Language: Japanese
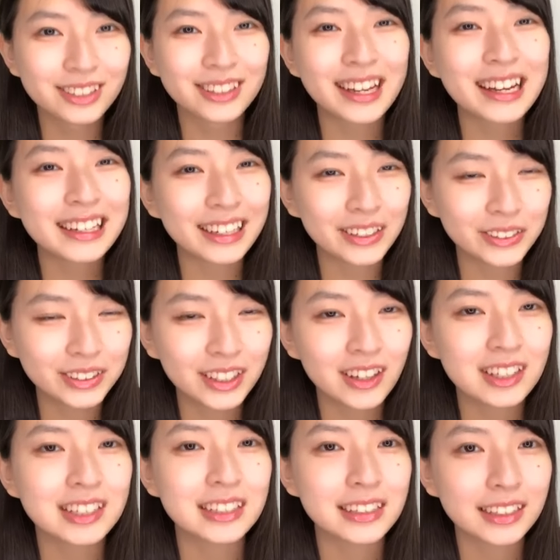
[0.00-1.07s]
主題歌を歌
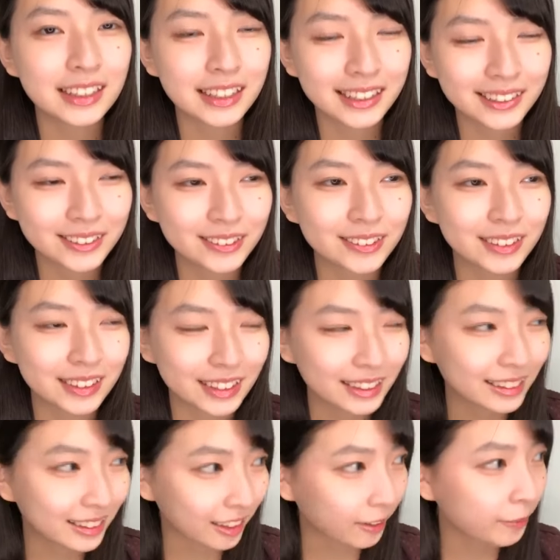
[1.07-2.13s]
わせていただくことに
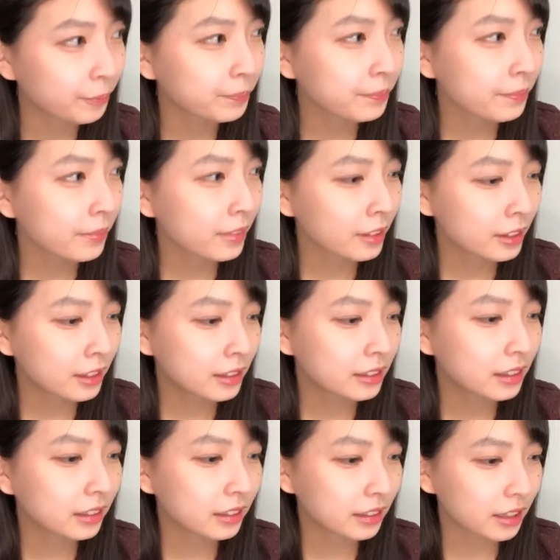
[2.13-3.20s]
なって
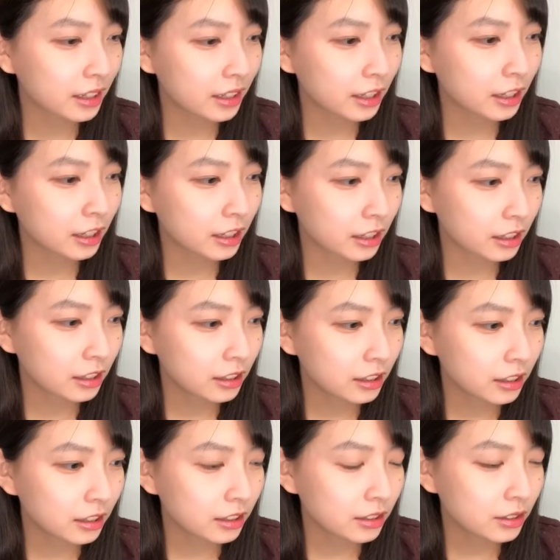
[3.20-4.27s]
なんかね
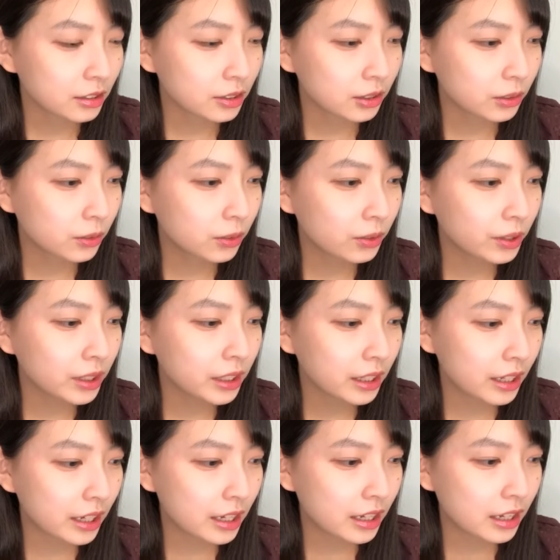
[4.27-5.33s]
すごい
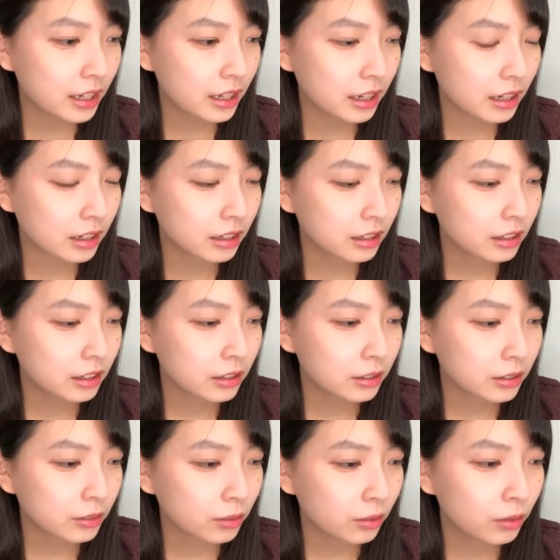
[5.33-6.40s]
ね
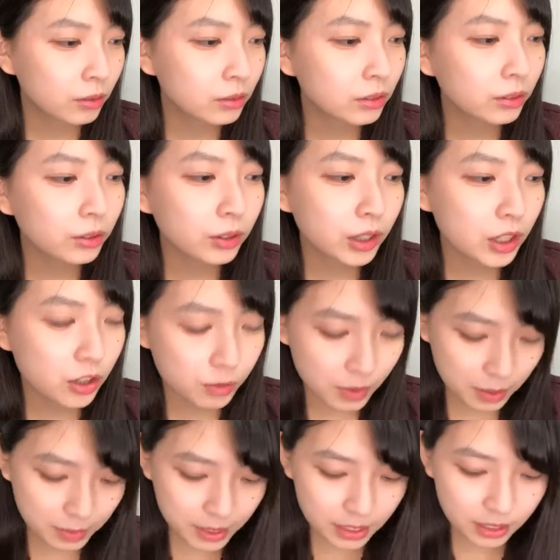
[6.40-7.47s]
本当に
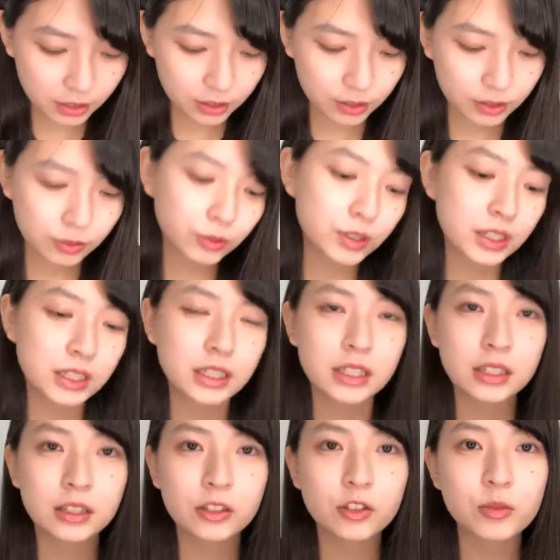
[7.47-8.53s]
夢見心
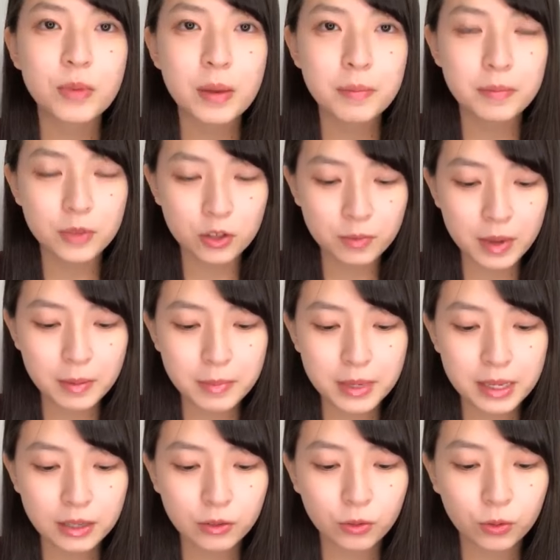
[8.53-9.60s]
地夢夢
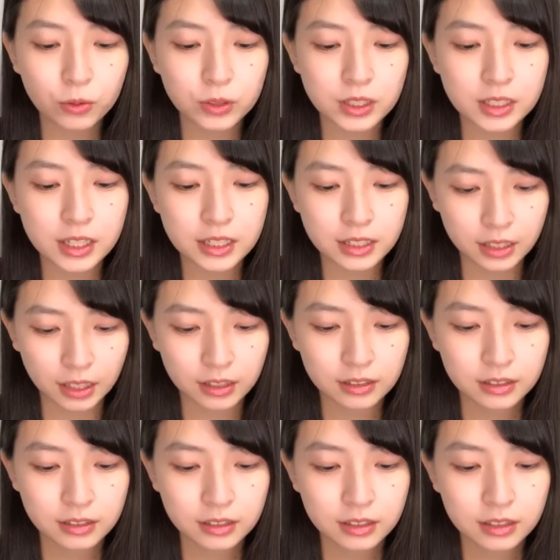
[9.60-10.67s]
見心地でした
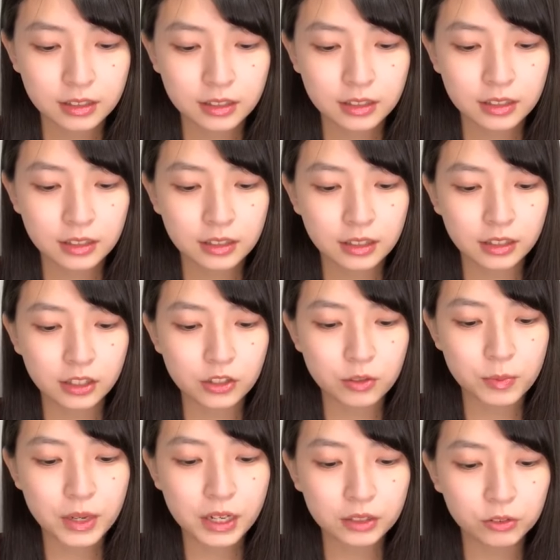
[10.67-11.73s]
なんか
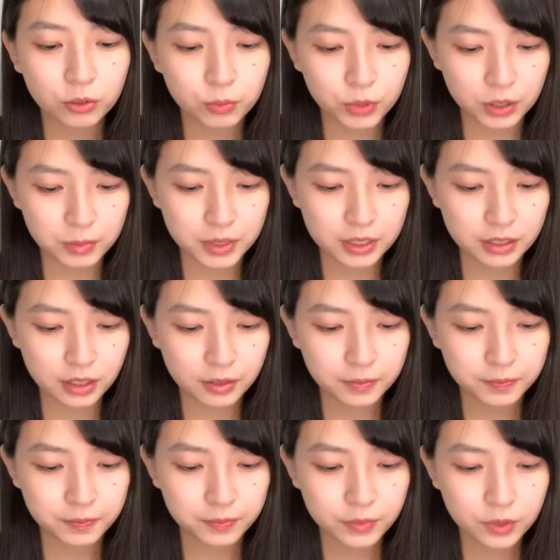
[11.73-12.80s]
夢かと思いました
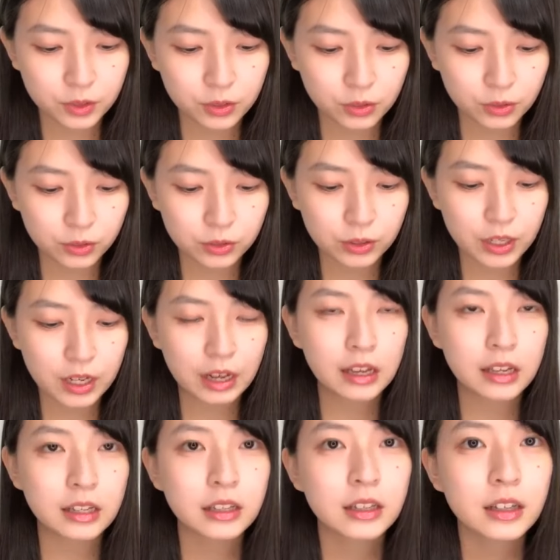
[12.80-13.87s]
そのくら
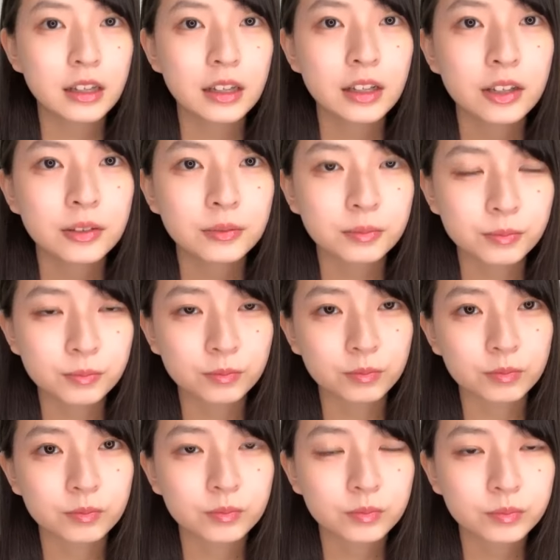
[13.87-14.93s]
いう
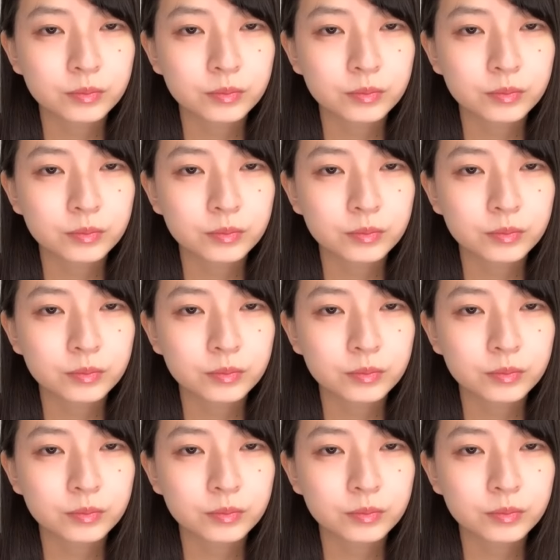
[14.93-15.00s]
ん